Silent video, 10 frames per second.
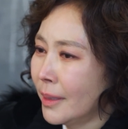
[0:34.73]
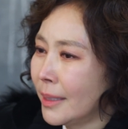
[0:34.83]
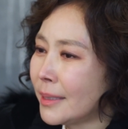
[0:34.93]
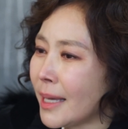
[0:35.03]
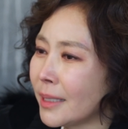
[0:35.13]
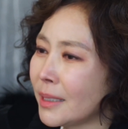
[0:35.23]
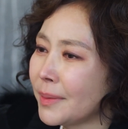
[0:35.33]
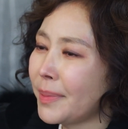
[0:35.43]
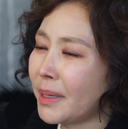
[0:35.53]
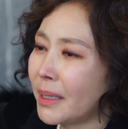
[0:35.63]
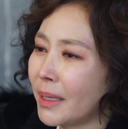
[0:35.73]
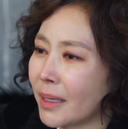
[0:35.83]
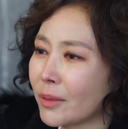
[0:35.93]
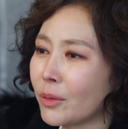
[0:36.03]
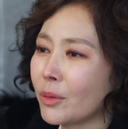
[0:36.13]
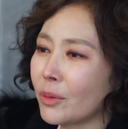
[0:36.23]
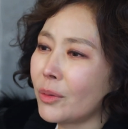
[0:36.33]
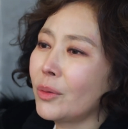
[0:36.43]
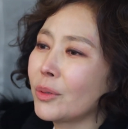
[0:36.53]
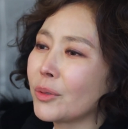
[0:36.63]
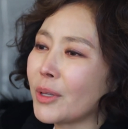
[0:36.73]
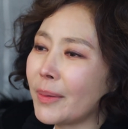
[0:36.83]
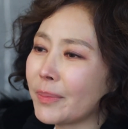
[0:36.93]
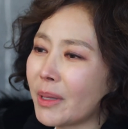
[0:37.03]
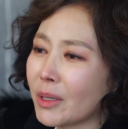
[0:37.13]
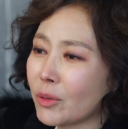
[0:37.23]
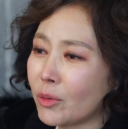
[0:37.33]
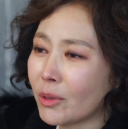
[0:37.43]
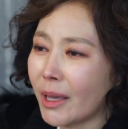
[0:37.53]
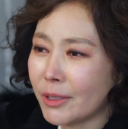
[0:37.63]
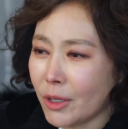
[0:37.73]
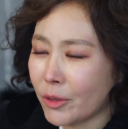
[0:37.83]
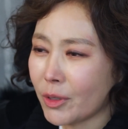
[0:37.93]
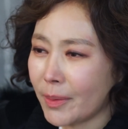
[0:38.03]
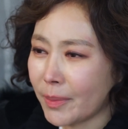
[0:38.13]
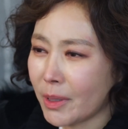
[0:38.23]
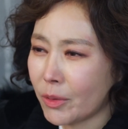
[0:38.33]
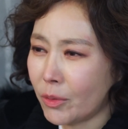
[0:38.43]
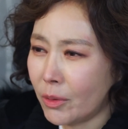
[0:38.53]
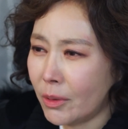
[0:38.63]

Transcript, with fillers: 이 작은 신발 안에 꽃도 담기고 계절도 담기고